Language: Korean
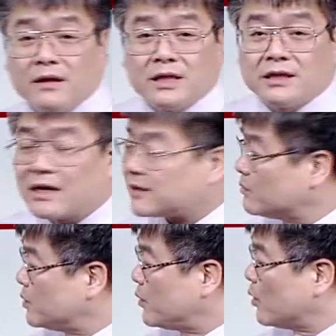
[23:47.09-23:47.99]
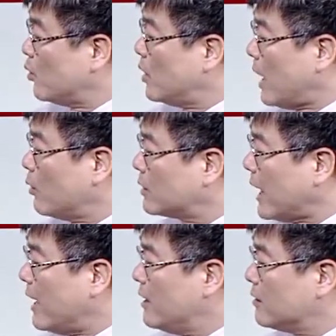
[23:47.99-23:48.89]
시장 30% 올라올
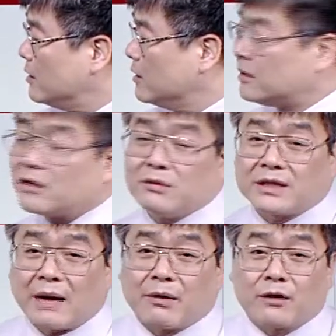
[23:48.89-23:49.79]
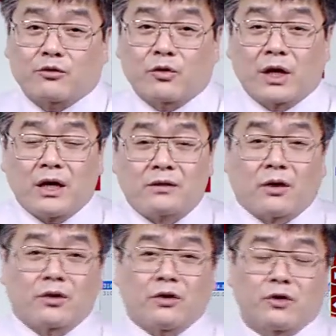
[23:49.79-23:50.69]
때 그 흐름을 잡아간 쪽이
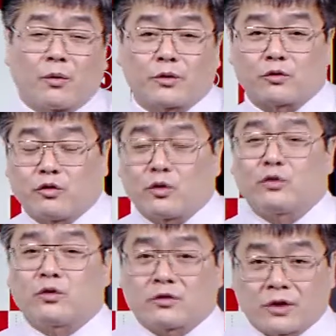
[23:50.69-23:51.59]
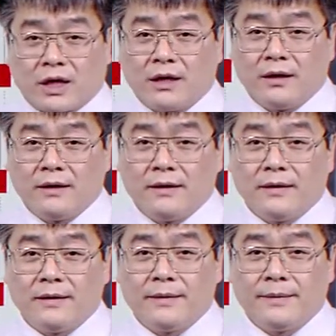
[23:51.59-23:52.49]
전기전자 업종, 주도주로서의
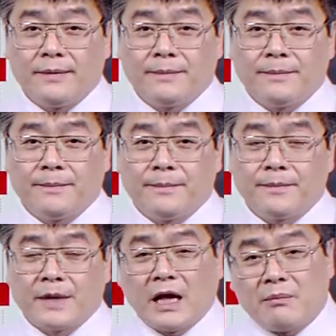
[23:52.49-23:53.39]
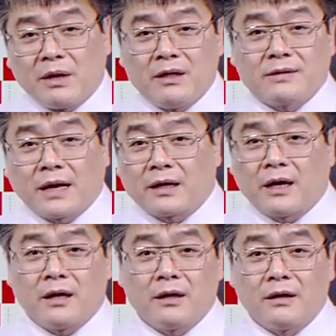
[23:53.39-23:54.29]
4배
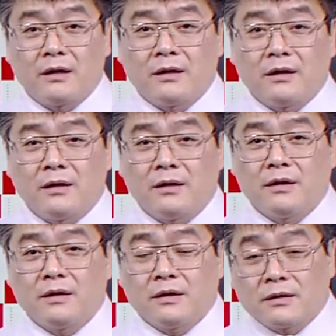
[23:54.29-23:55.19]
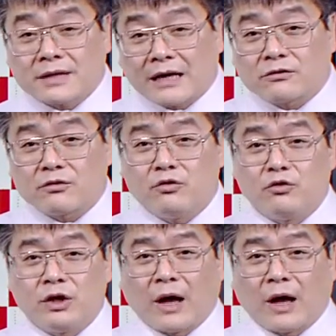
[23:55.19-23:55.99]
이상의 상승률이